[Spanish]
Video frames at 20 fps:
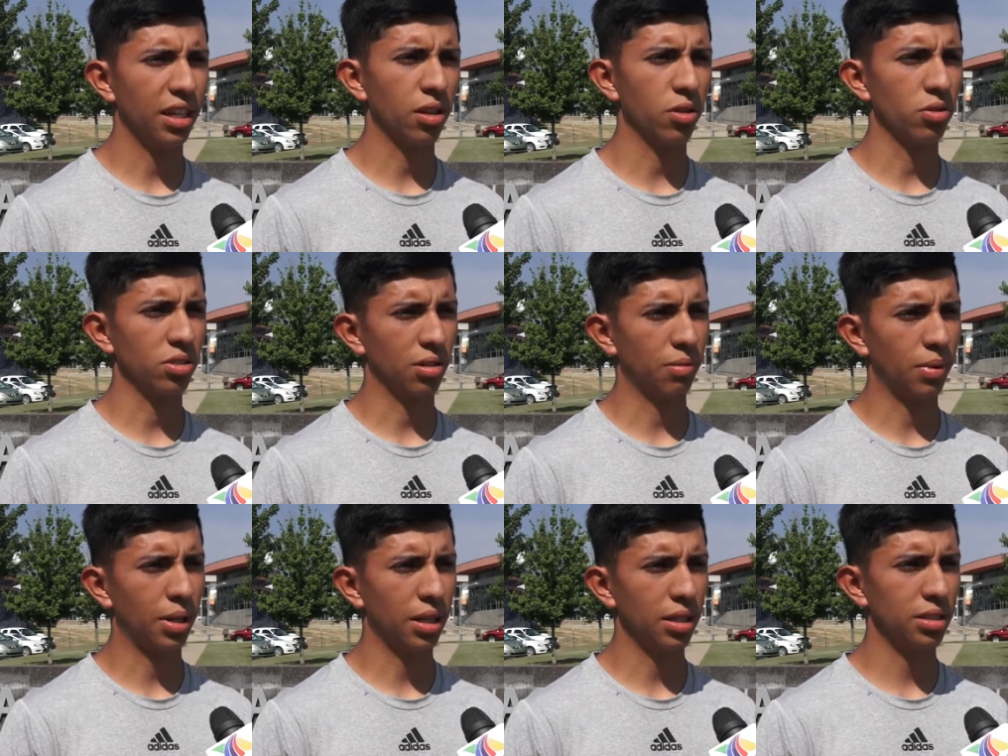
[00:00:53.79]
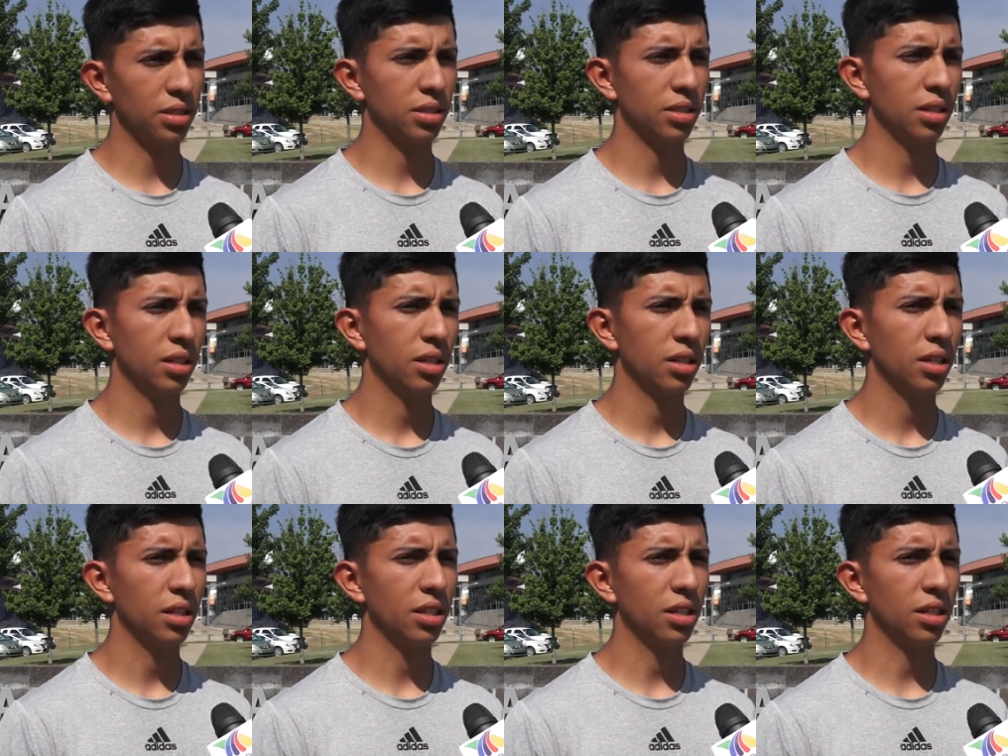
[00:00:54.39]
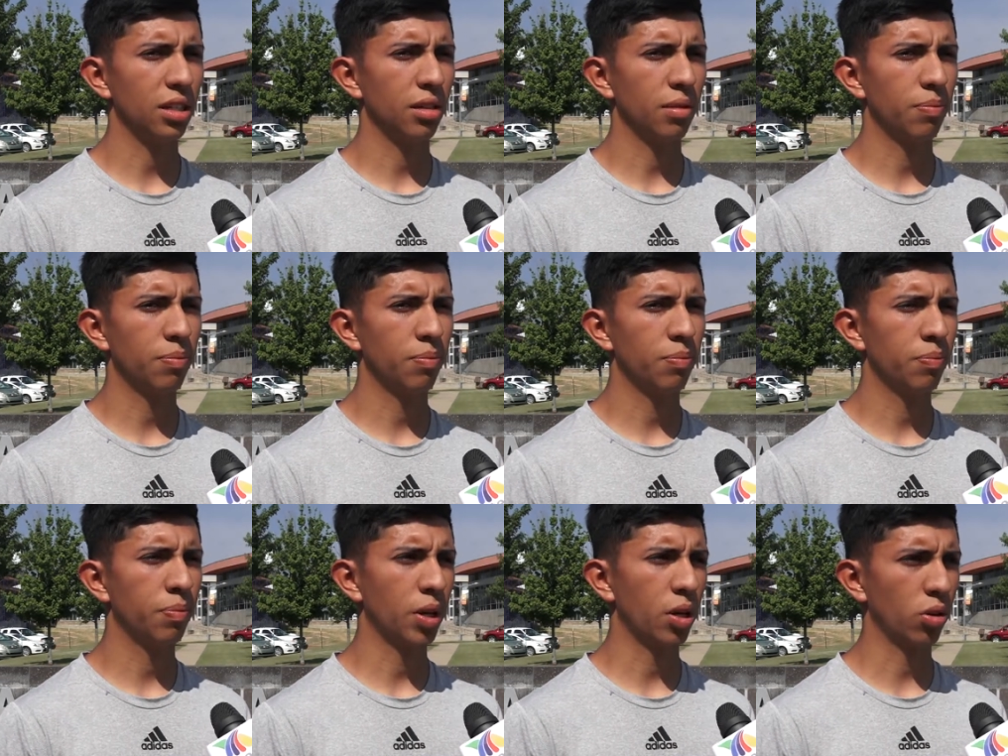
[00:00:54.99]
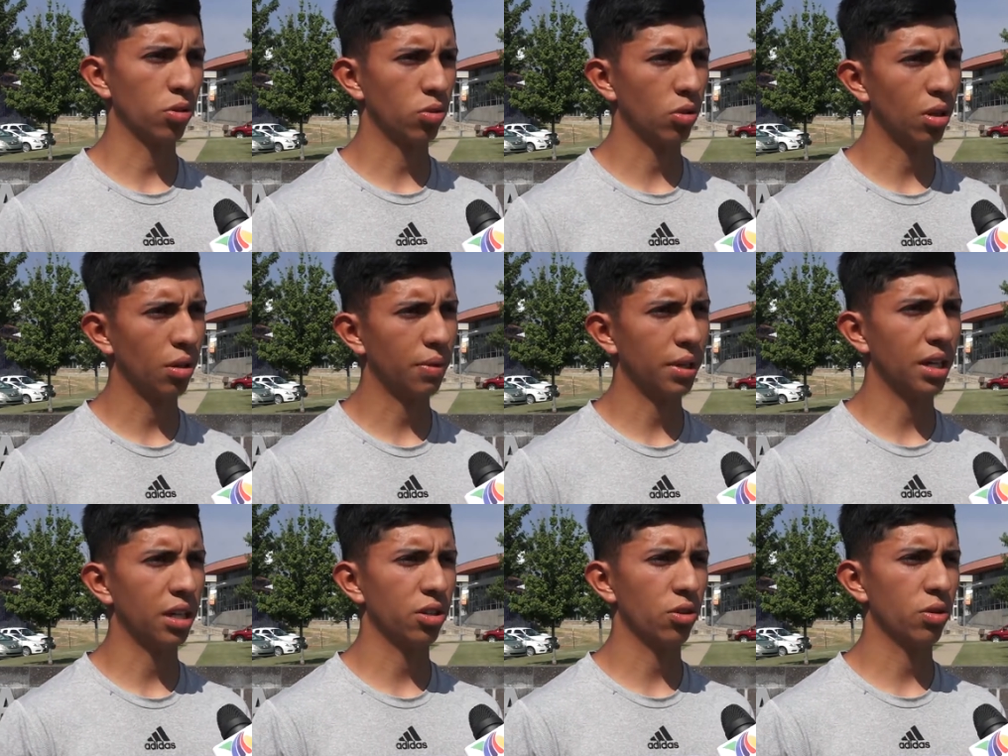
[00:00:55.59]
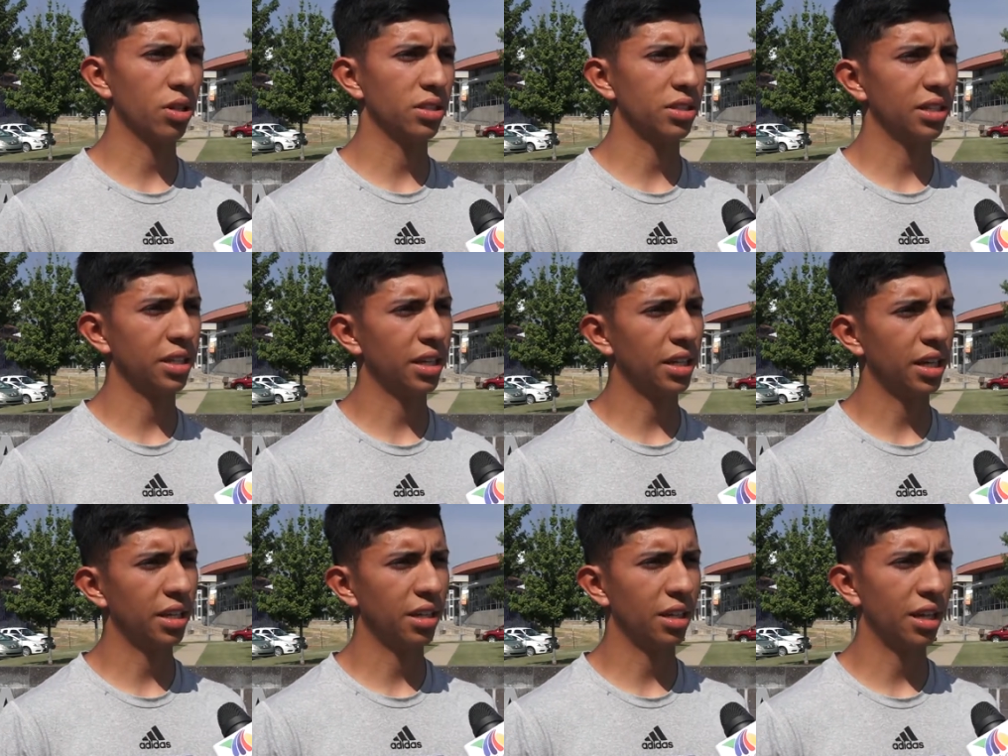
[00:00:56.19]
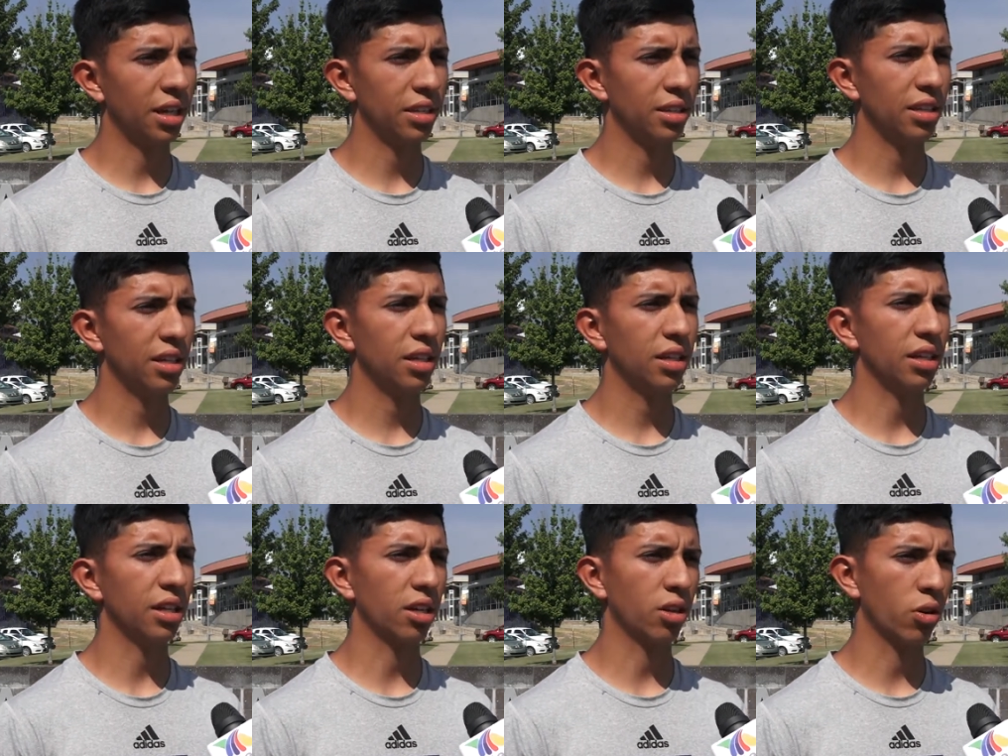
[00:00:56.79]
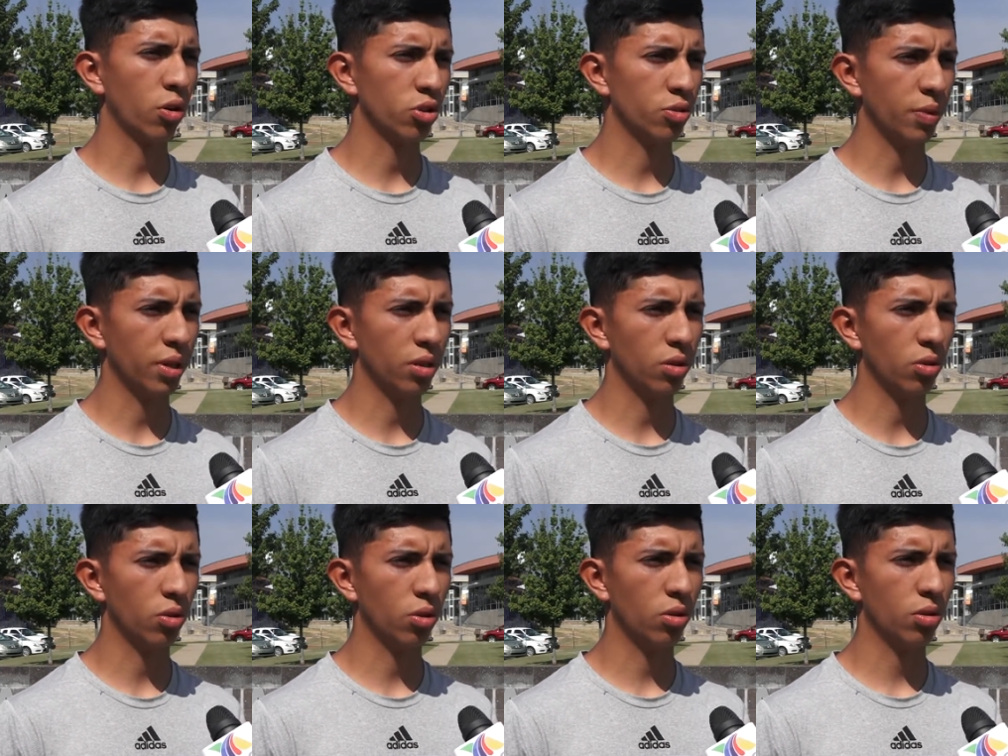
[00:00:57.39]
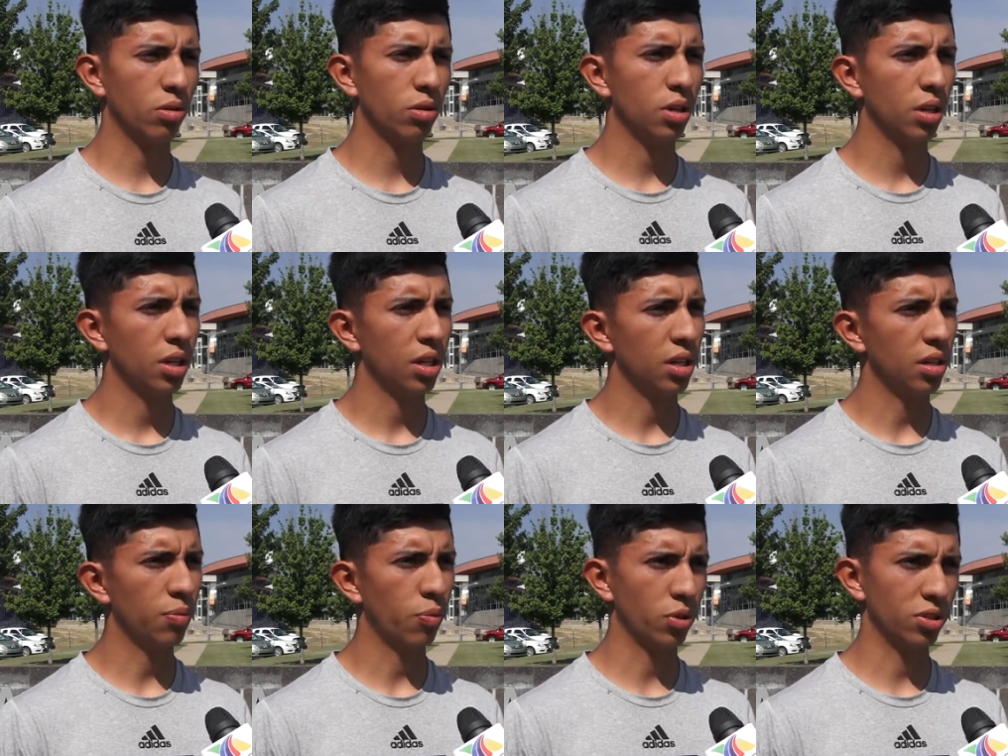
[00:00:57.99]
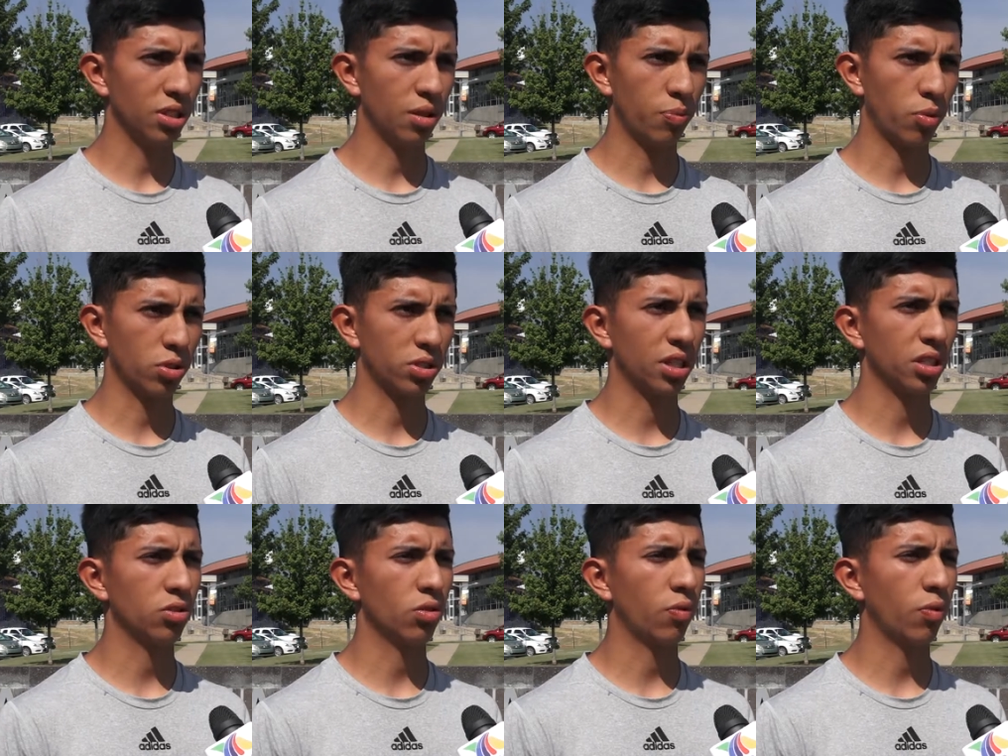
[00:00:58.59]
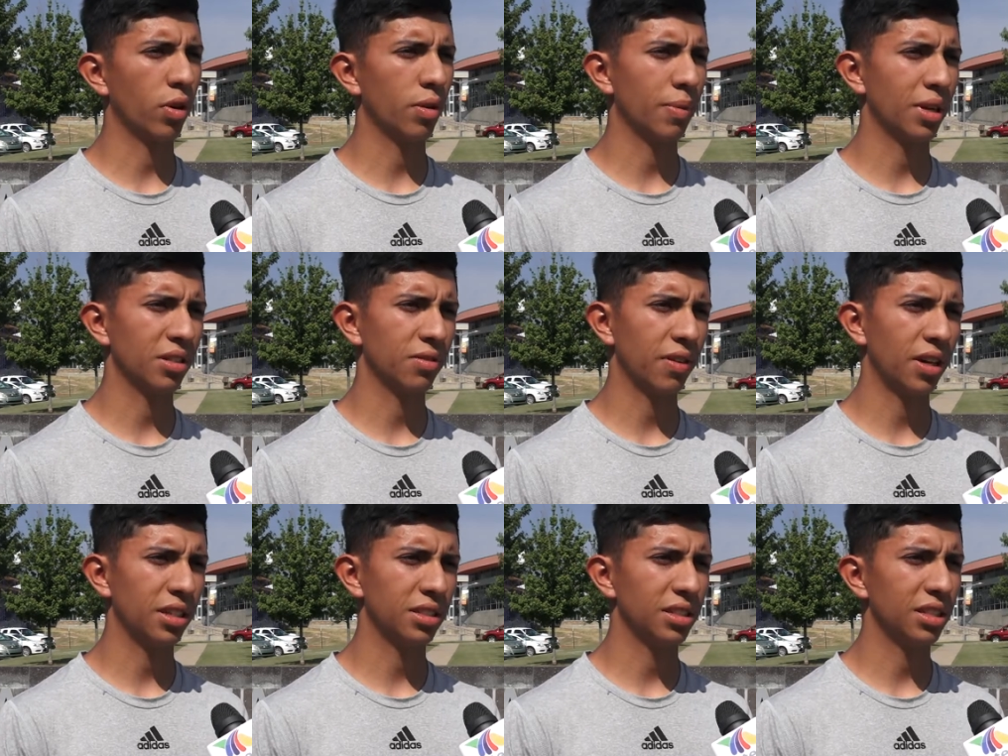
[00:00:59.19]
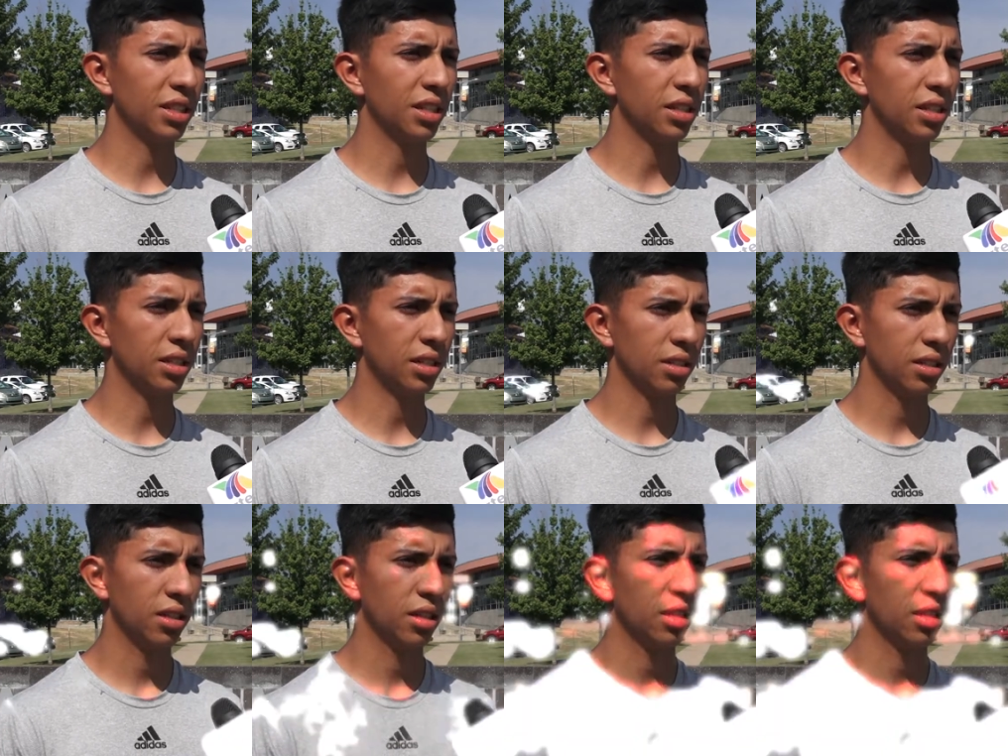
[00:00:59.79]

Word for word: que los demás y pero todavía yo le seguí adelante y el coach me ayudó y pues el proceso fue más fácil y